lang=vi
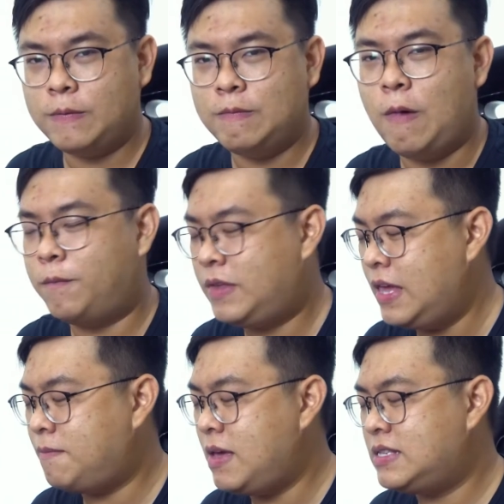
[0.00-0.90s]
Một
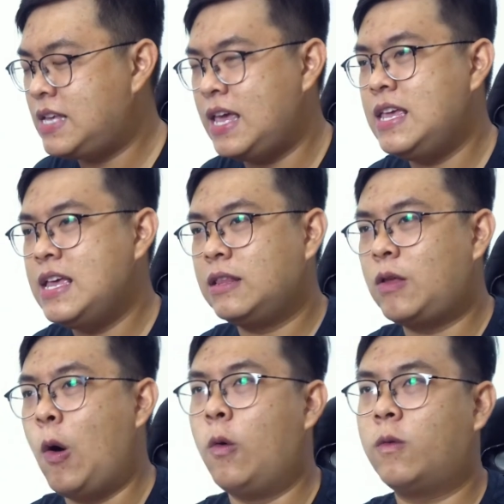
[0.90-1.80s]
chiếc PC
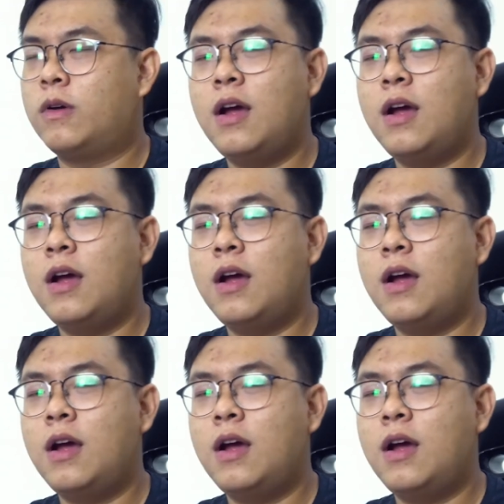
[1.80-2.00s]
thuộc